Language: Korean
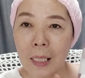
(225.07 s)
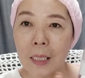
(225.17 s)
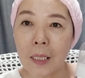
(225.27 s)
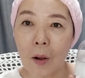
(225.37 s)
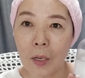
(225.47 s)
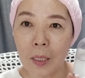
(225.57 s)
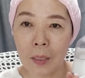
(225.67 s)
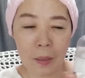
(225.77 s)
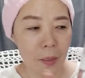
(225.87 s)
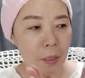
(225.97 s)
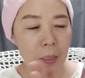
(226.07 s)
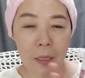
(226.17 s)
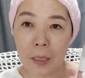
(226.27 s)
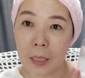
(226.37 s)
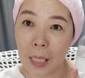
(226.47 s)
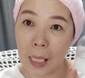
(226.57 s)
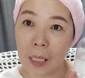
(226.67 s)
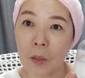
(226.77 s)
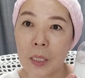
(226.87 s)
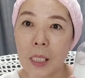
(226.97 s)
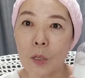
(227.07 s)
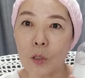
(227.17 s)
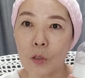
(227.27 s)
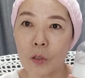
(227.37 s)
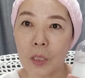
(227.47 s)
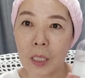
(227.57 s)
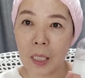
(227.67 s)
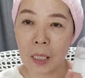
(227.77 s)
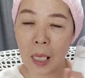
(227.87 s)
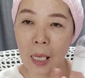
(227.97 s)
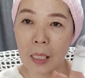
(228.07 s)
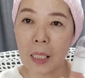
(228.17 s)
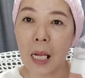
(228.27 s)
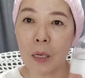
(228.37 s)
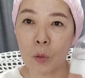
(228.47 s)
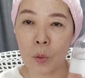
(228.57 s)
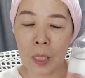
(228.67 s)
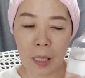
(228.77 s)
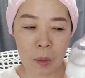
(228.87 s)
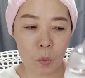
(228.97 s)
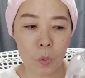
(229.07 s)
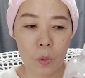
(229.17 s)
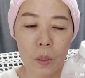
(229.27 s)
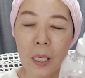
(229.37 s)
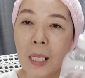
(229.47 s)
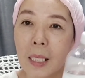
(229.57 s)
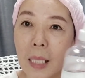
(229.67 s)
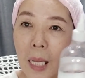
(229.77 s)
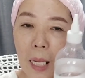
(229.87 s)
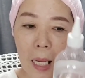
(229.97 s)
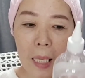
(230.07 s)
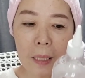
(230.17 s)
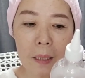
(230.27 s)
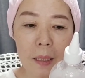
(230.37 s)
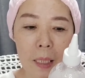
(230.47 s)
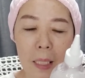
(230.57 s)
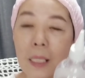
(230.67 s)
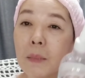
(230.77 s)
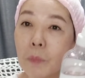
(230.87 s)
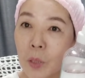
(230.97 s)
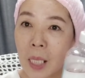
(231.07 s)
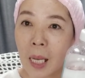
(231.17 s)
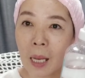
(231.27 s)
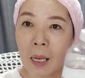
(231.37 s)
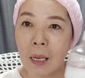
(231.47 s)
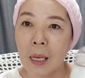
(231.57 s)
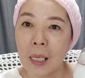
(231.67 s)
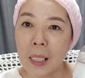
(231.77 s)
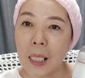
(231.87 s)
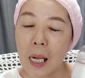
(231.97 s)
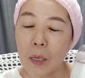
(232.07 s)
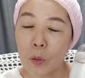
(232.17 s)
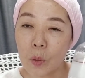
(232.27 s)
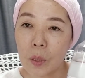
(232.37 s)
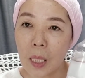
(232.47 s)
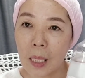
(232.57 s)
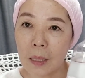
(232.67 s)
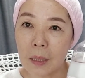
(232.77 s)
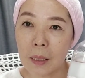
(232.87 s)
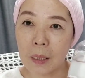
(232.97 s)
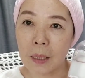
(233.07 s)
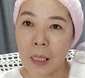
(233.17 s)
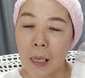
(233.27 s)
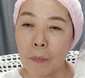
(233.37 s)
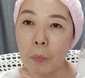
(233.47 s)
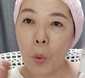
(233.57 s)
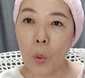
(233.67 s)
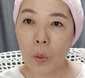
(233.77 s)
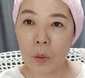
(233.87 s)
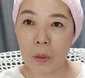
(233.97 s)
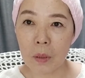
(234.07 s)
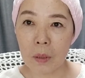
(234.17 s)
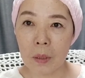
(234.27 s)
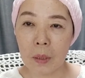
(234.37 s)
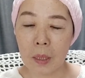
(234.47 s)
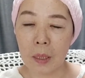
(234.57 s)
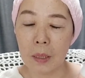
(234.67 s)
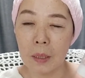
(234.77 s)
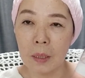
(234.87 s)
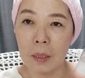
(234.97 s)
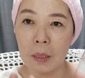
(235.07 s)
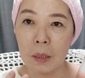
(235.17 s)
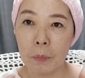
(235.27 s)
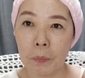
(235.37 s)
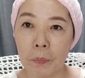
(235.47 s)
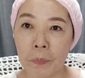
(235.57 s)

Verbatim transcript: 그럴 때 이걸 채워줄 수 있는 게 히알루론산이고, 얘가 하는 일은 뭐냐, 히알루론산은 모든 그